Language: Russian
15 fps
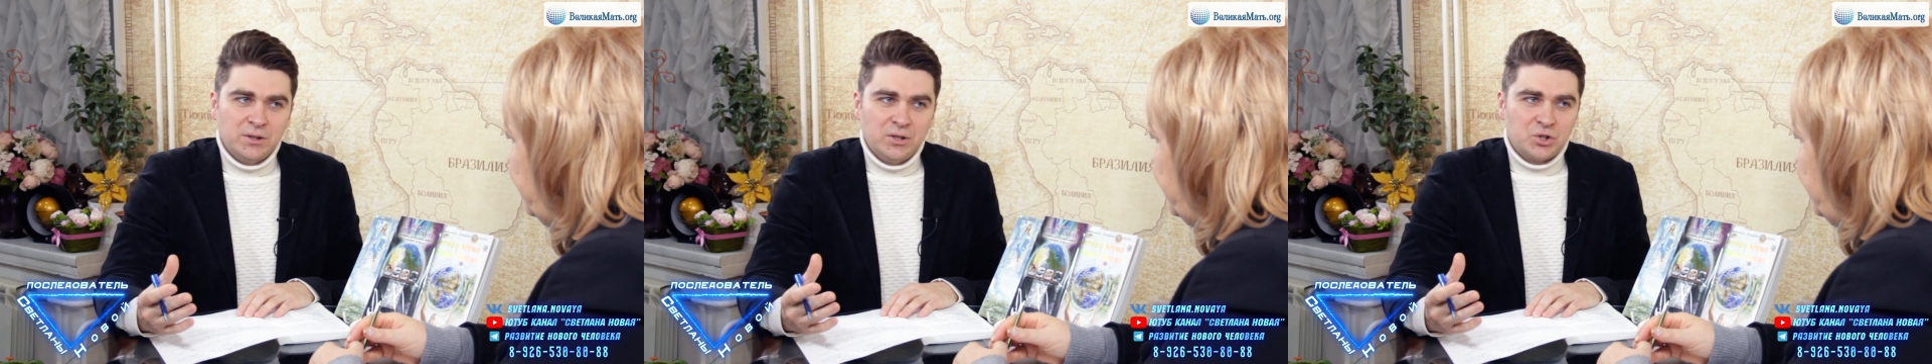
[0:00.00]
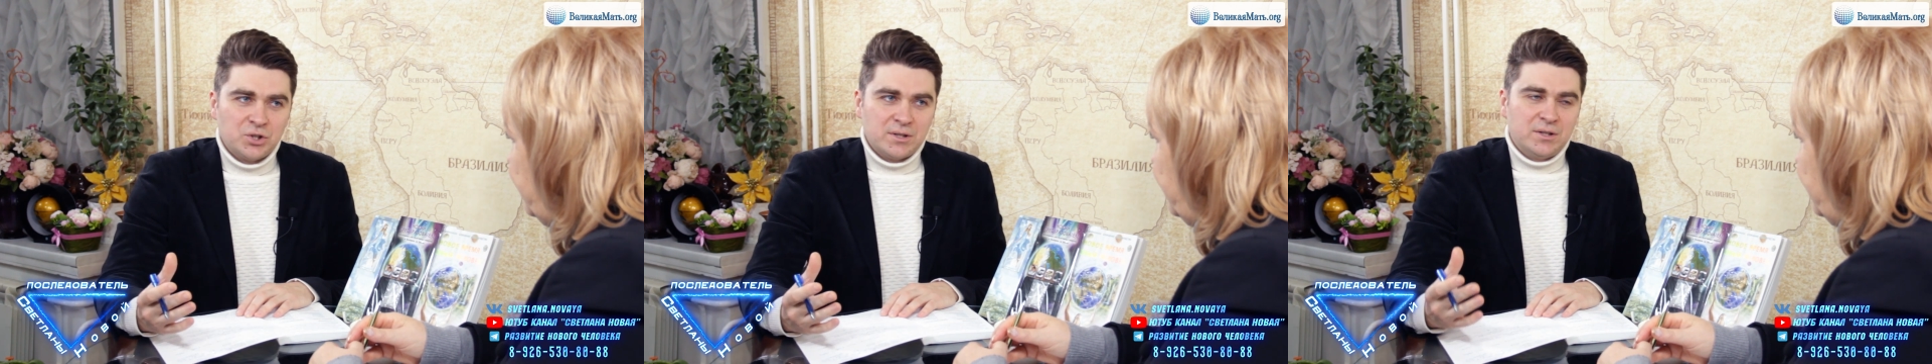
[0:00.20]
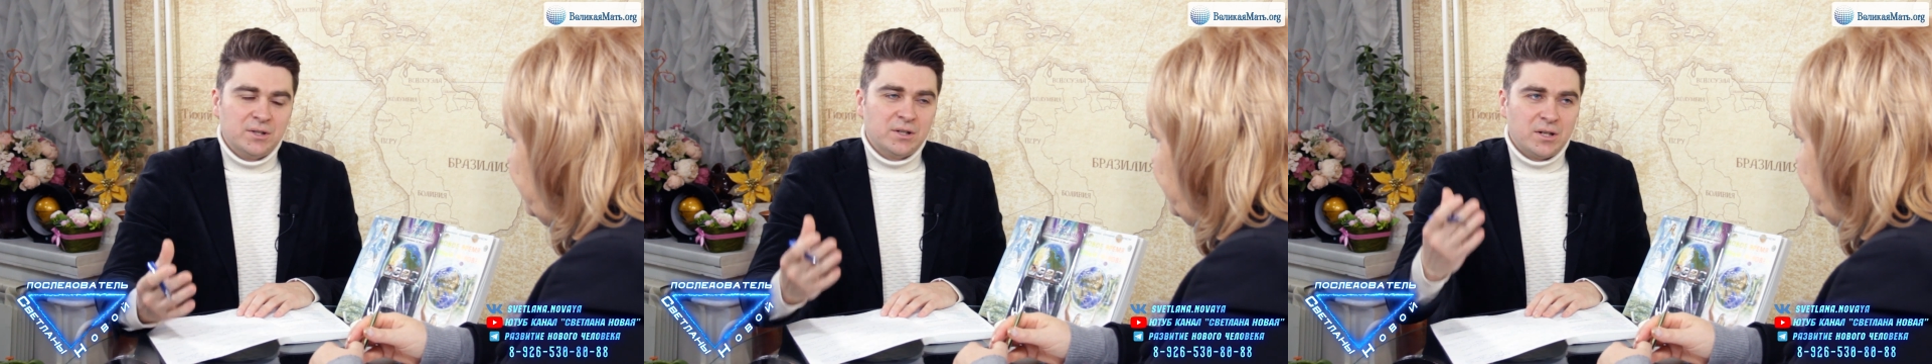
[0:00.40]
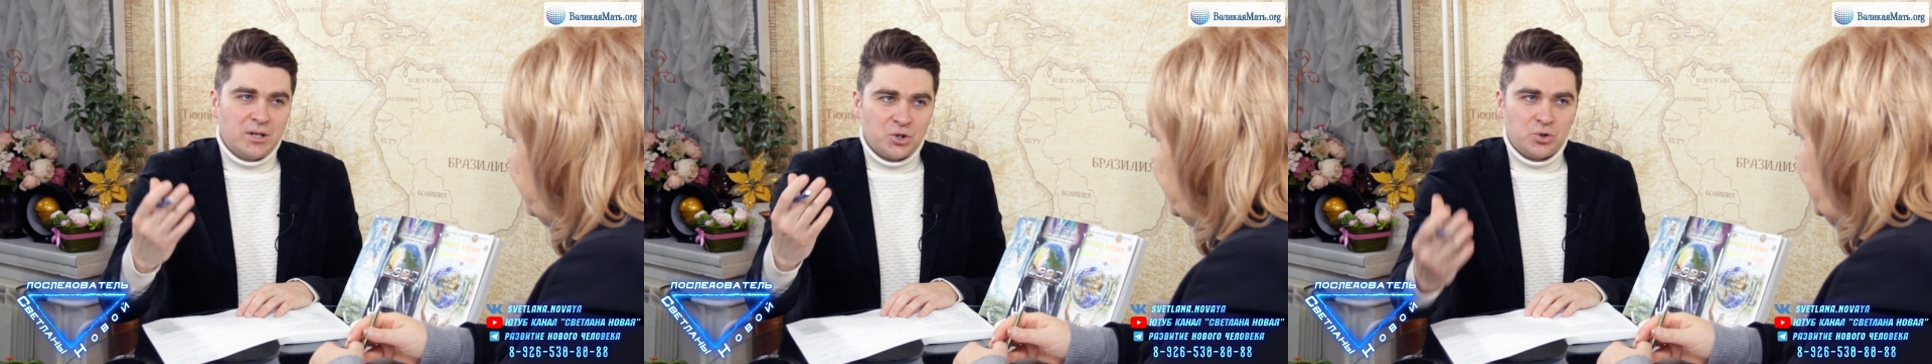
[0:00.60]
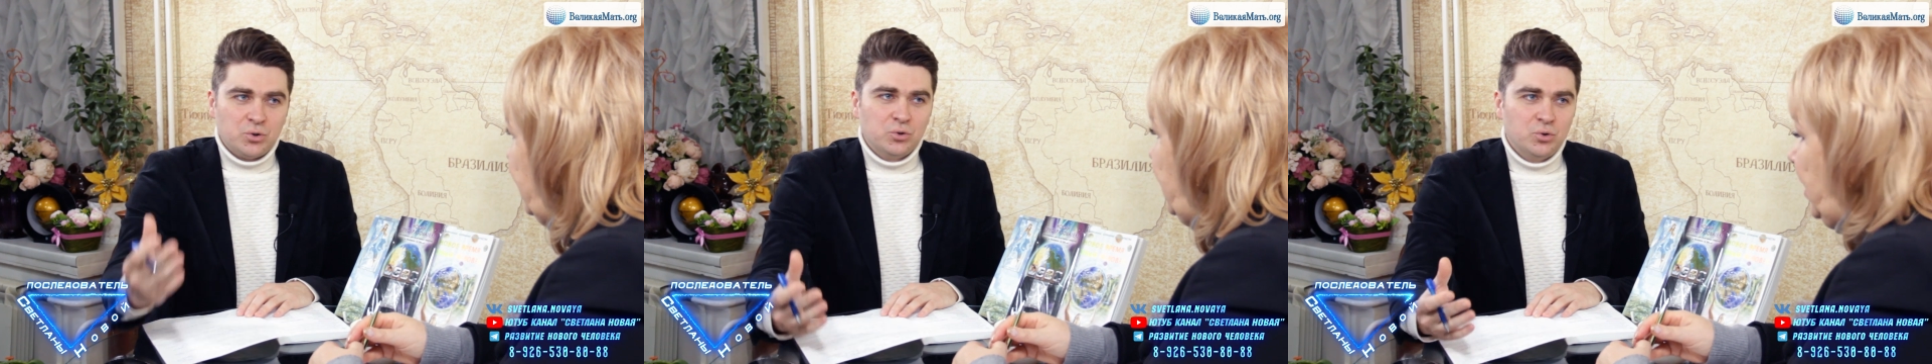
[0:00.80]
даже если ты
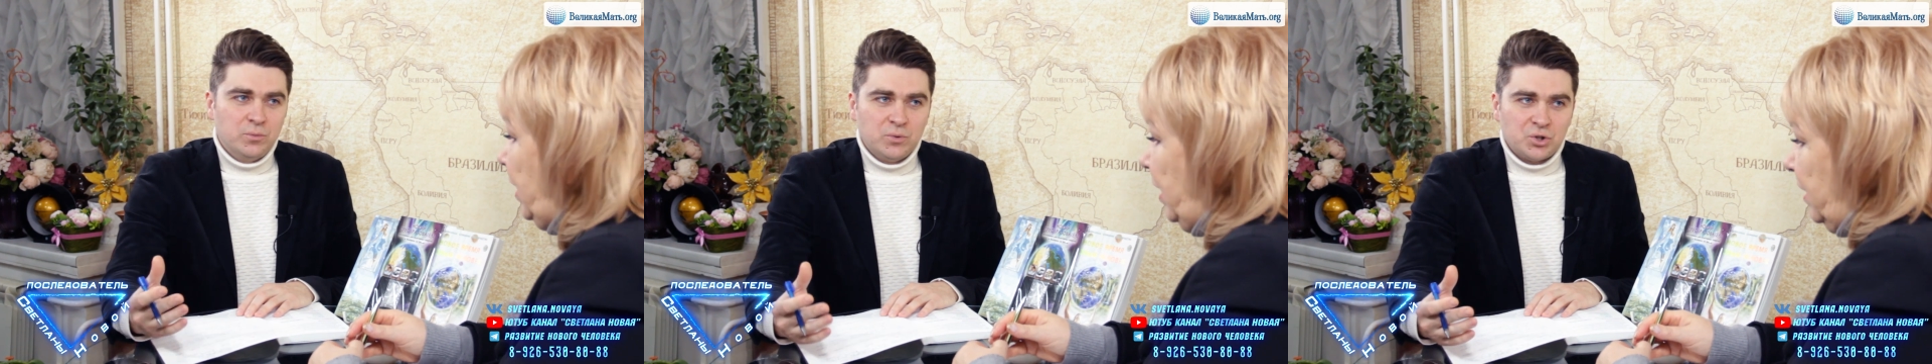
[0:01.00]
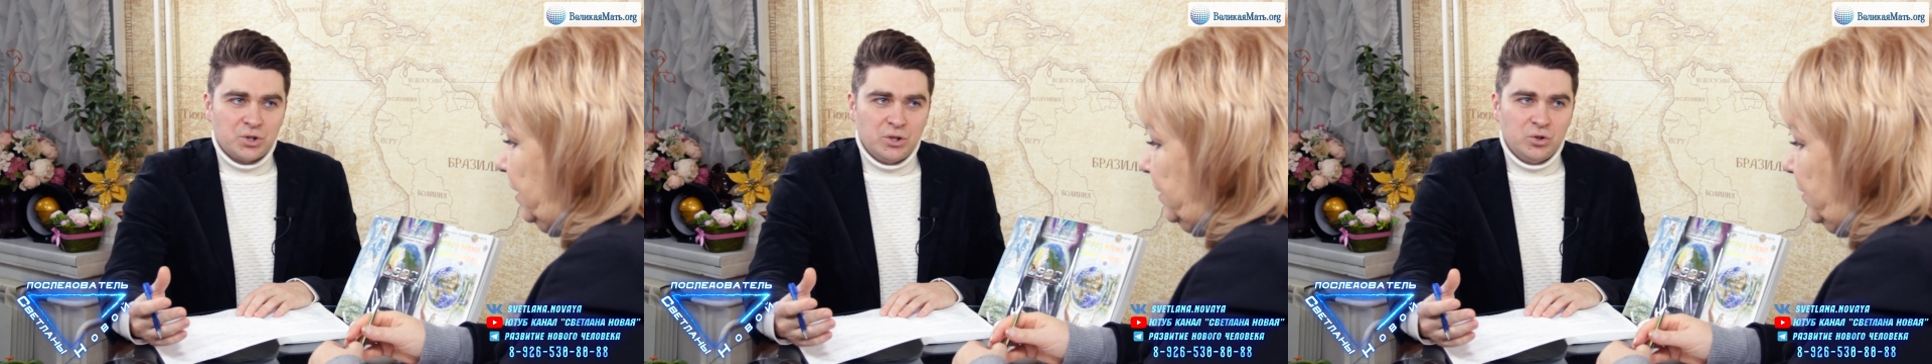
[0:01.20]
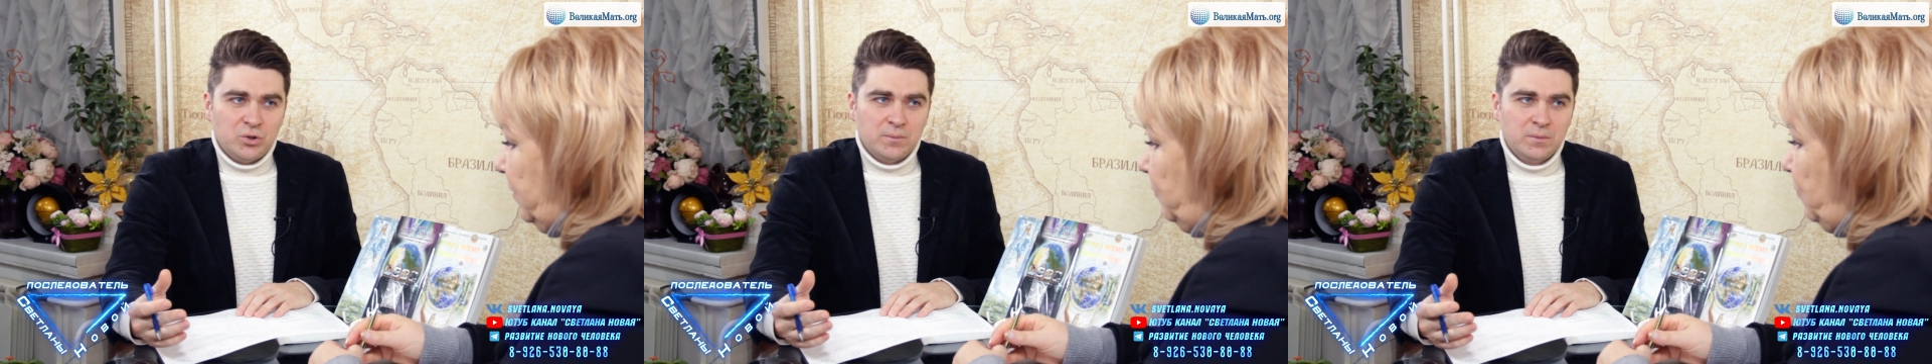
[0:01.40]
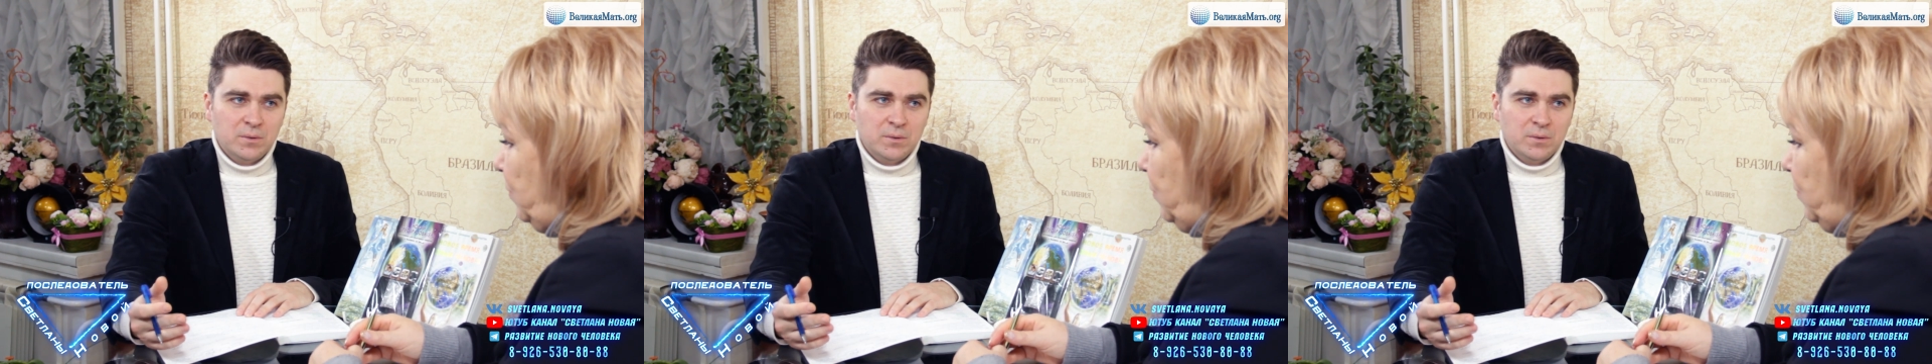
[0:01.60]
хорошо Нет, думаешь о нем. Нет, Ну,